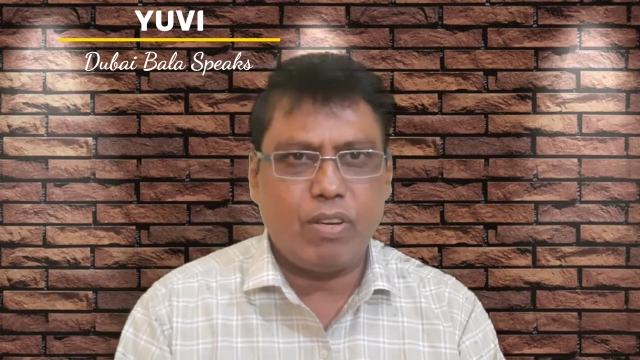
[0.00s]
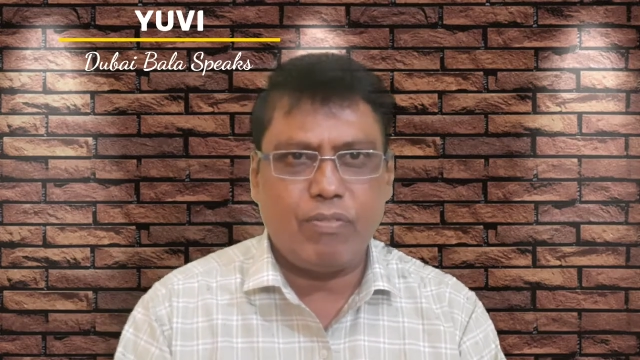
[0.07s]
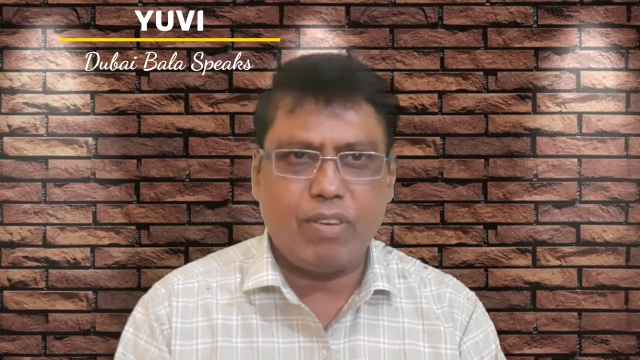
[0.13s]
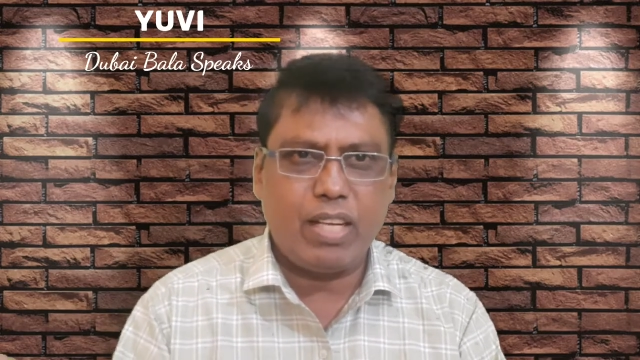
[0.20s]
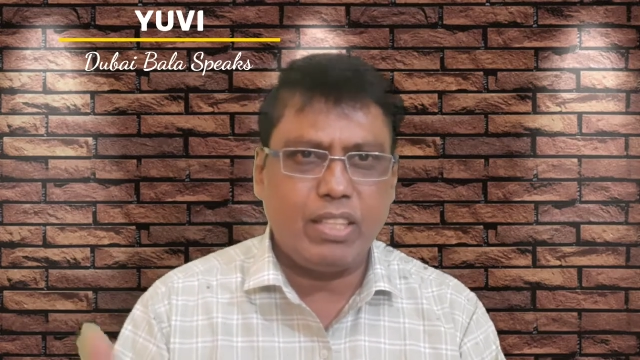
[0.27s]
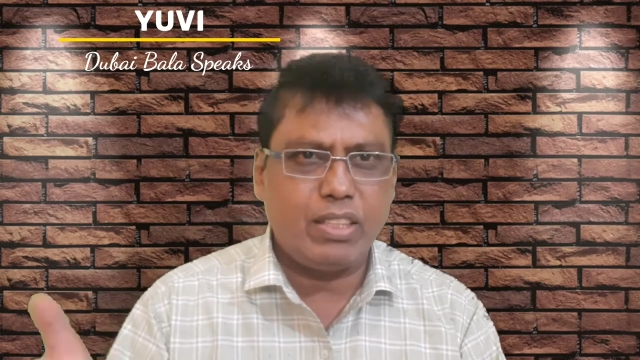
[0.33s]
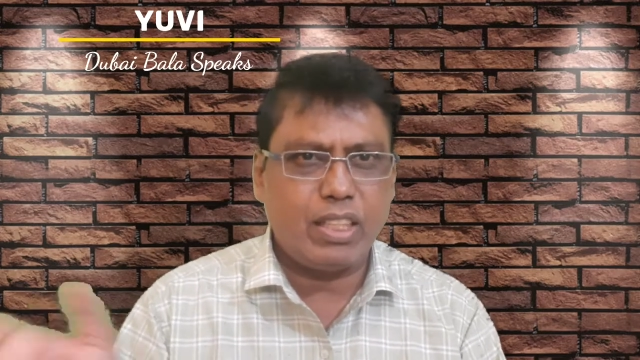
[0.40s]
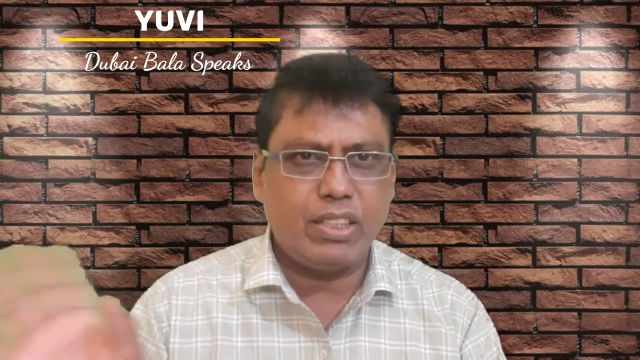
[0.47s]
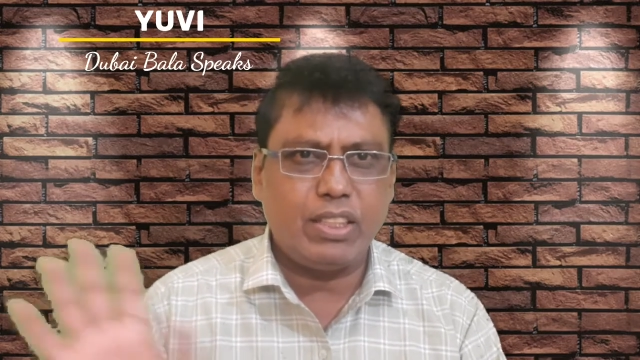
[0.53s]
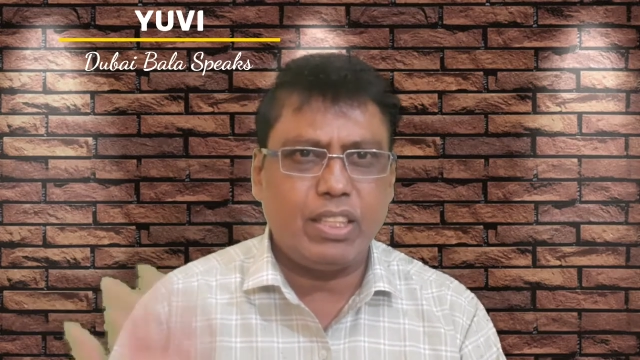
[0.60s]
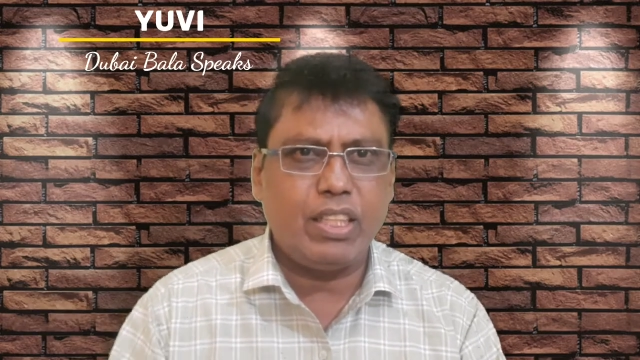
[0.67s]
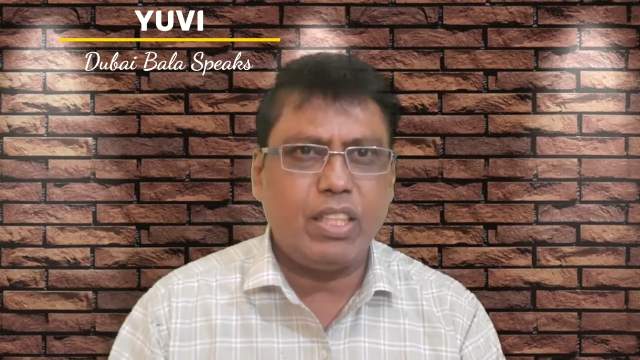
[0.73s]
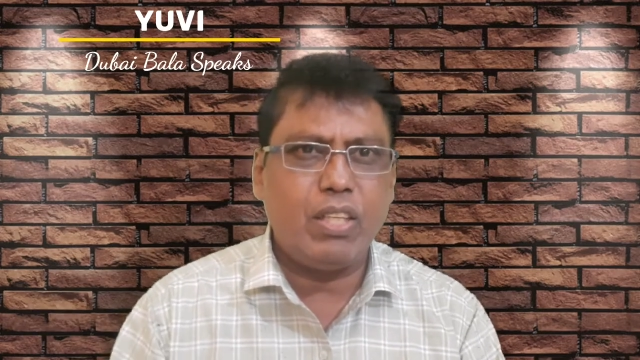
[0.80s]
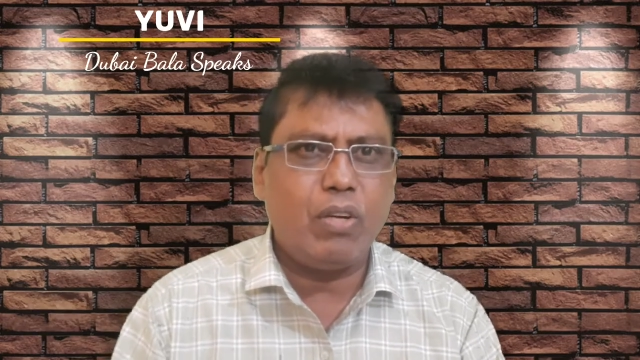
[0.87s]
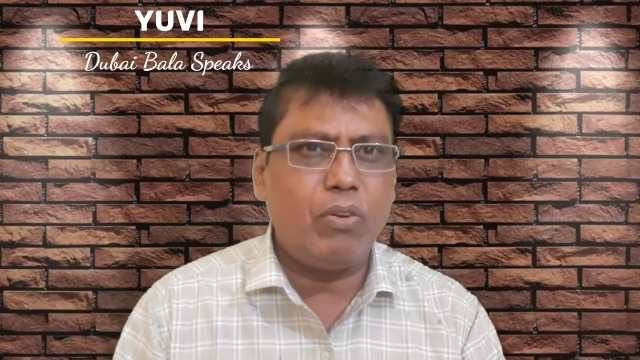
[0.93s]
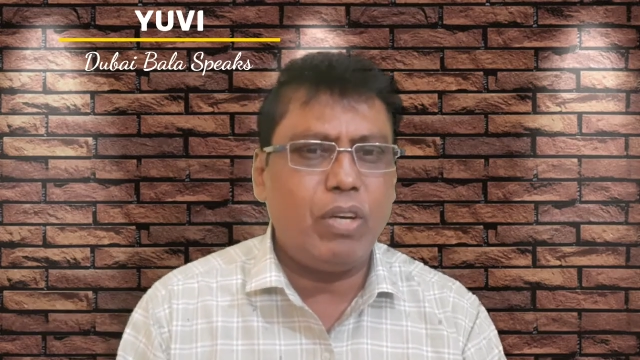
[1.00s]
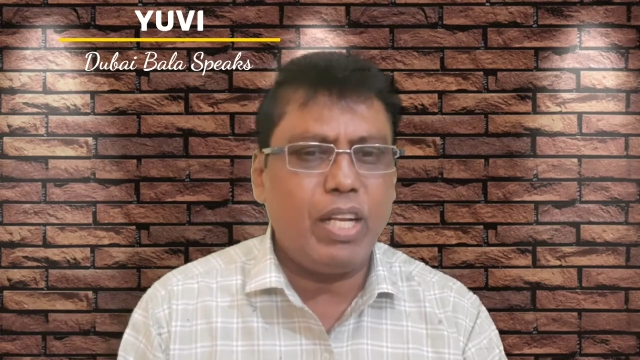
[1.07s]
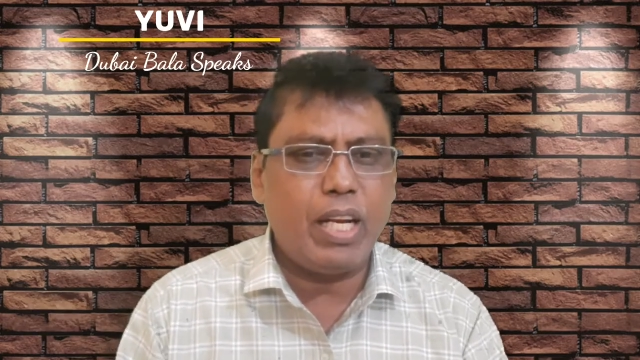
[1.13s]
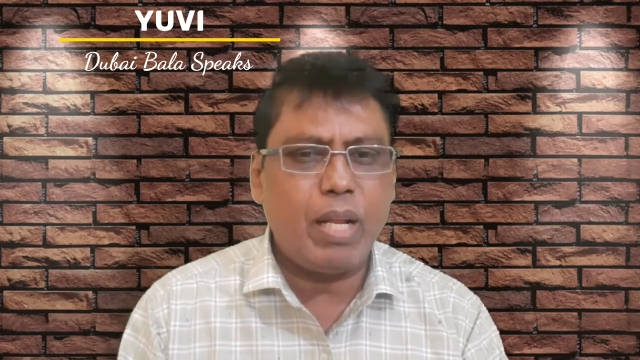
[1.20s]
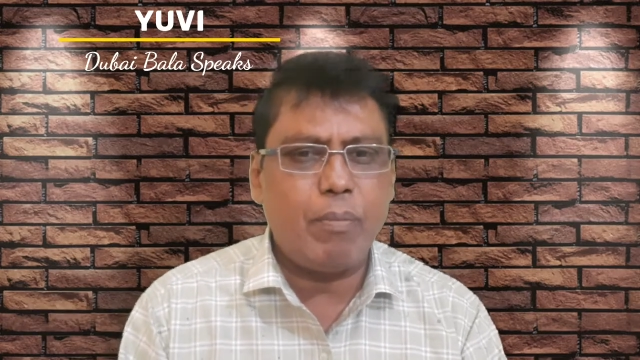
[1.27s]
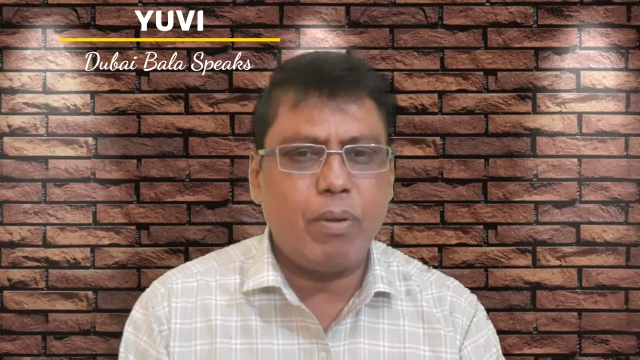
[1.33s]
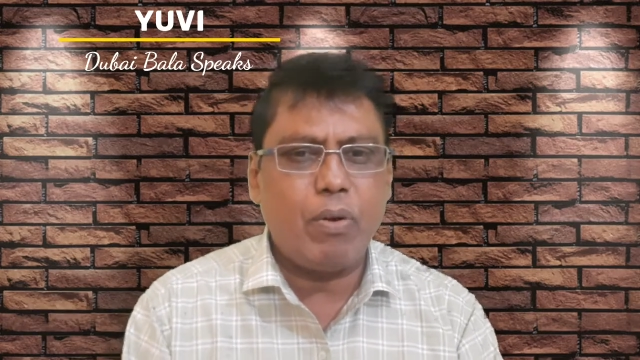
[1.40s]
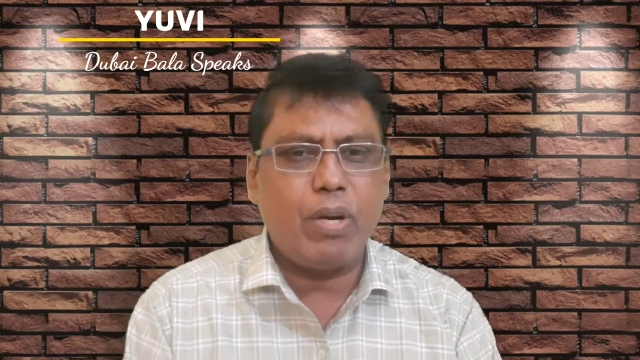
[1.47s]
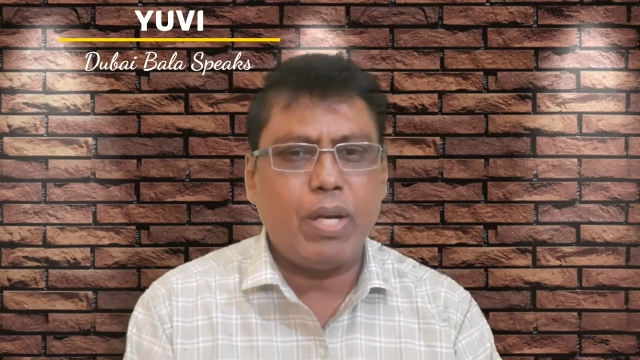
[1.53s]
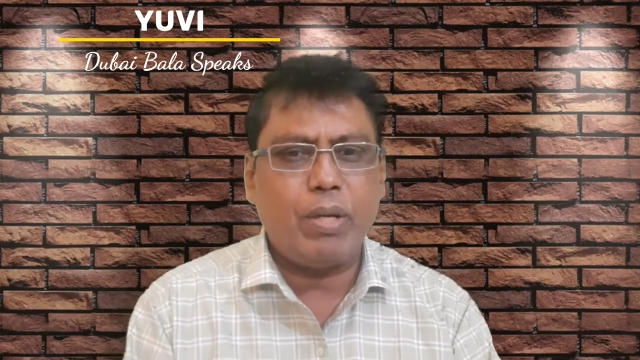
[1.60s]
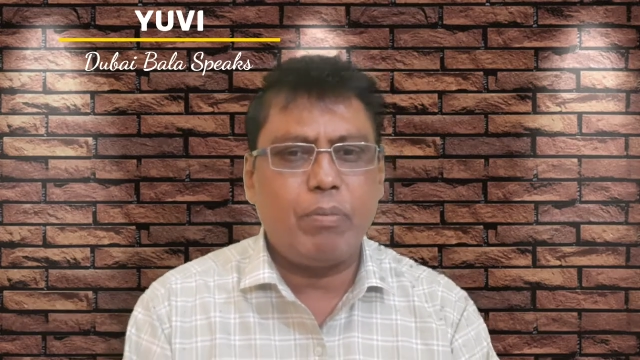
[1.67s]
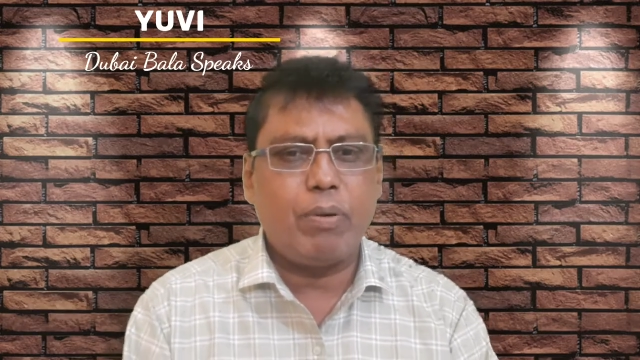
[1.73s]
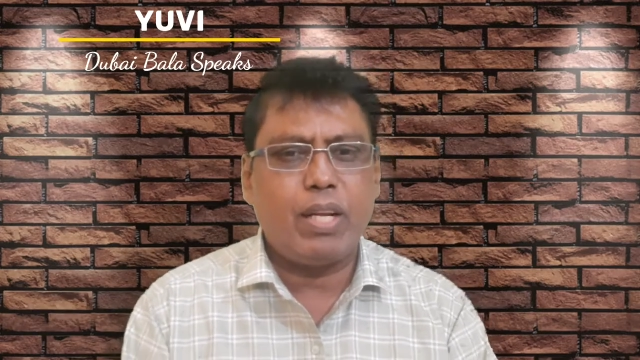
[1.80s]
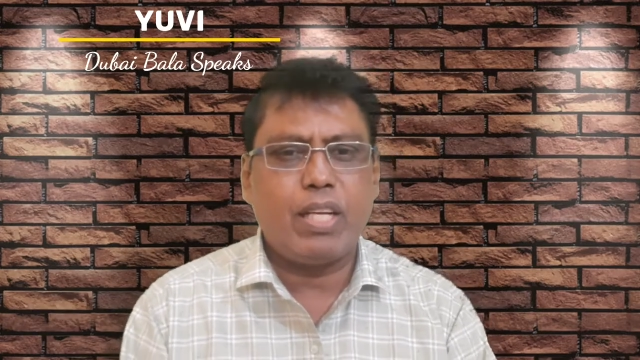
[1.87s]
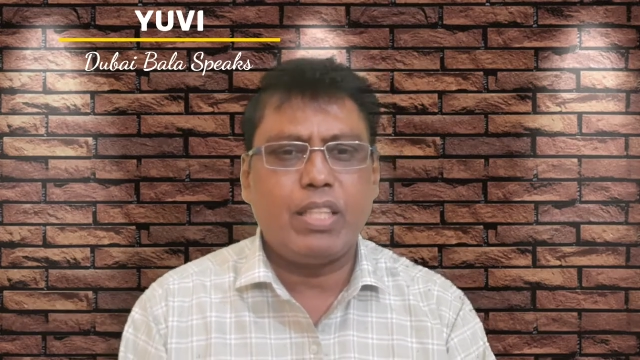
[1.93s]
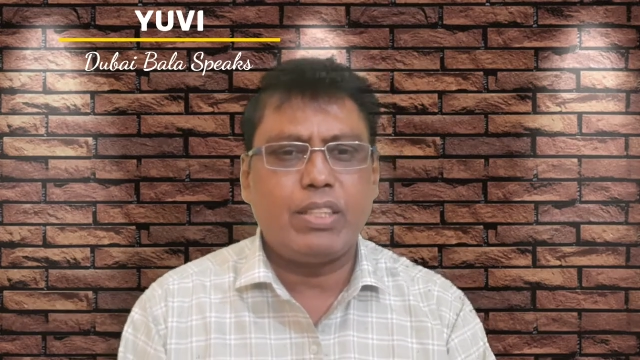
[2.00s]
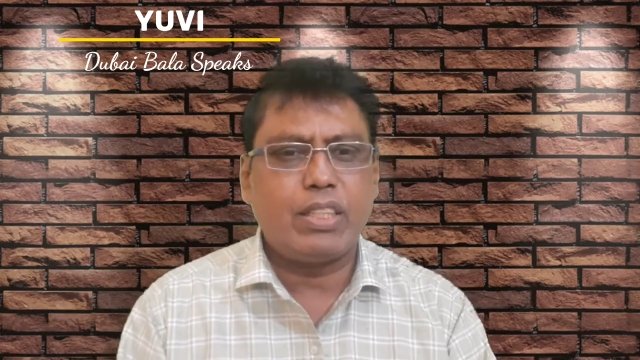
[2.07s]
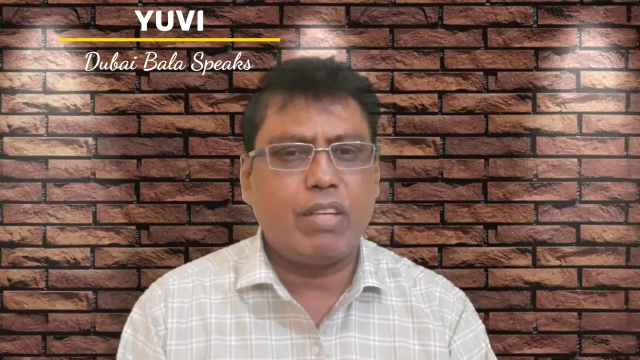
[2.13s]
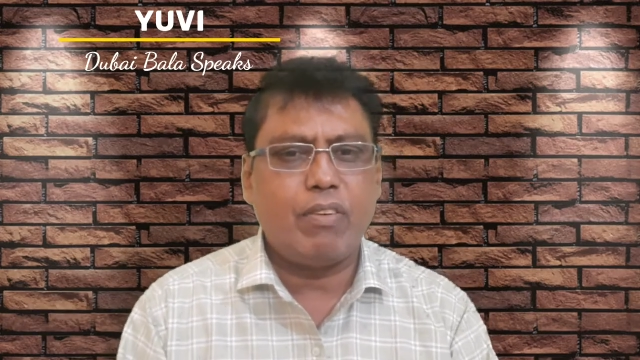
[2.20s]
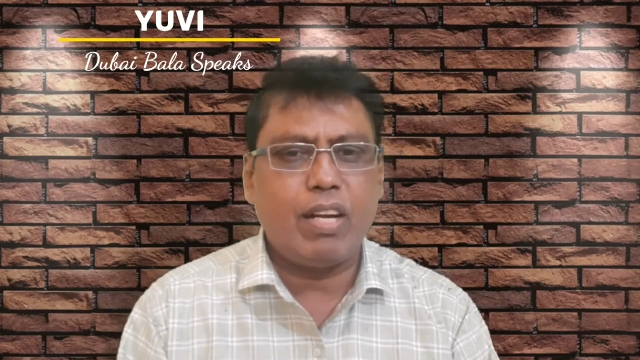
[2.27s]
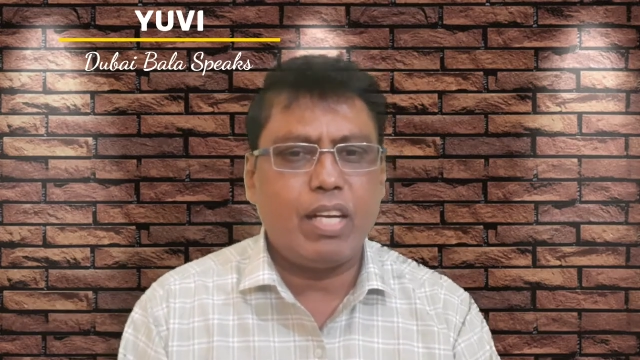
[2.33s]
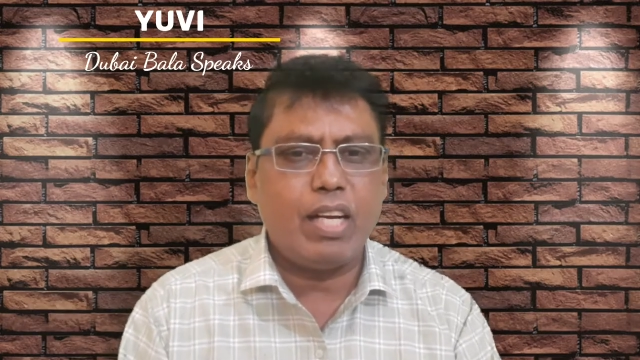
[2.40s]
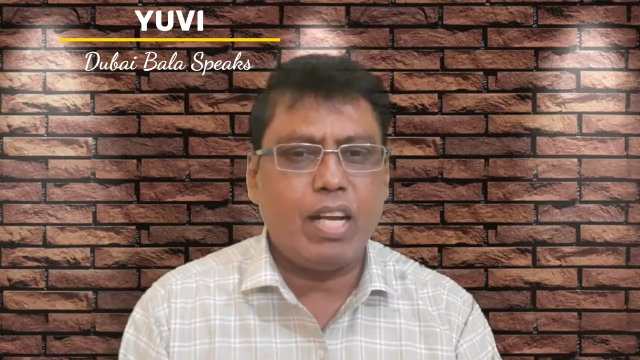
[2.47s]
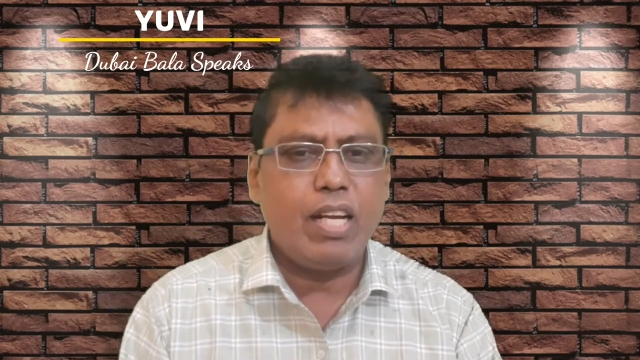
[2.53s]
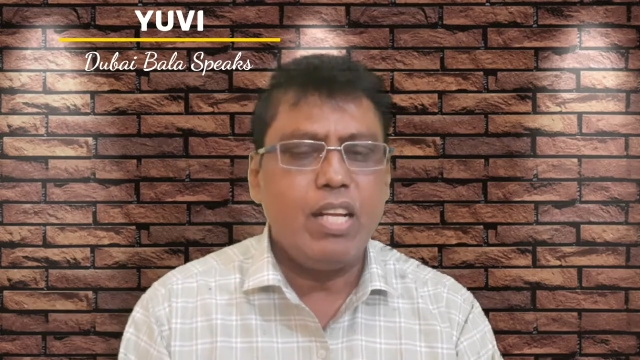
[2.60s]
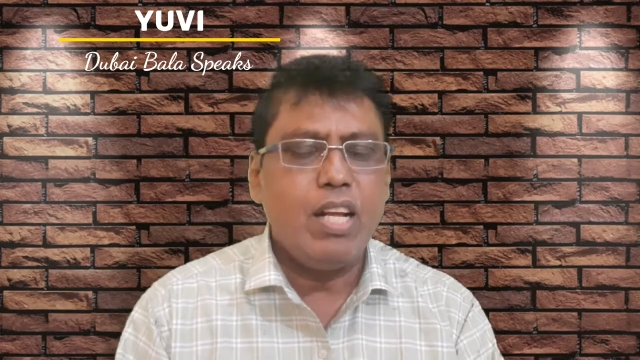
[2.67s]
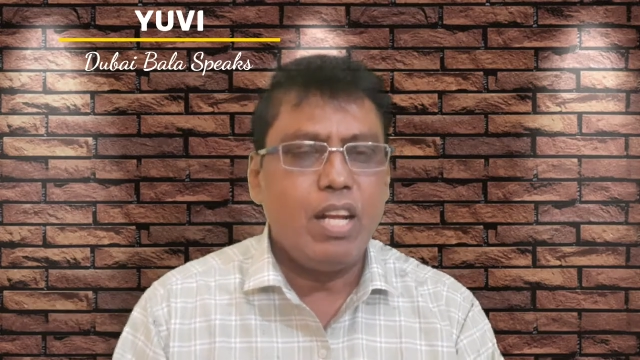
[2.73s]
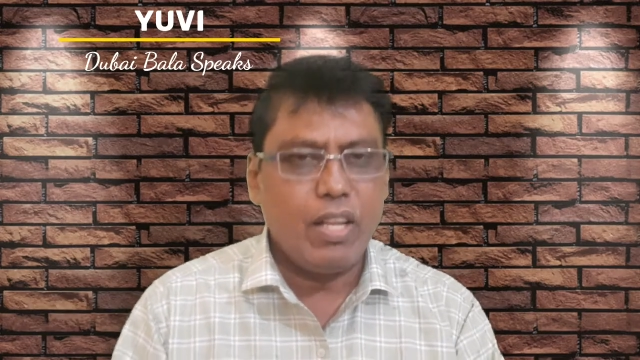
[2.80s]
ஃபைவ் சச்சின் கங்குலி எல்லாருமே அவுட் ஆகிட்டு போட்டாங்க ஷேவாக்லாம்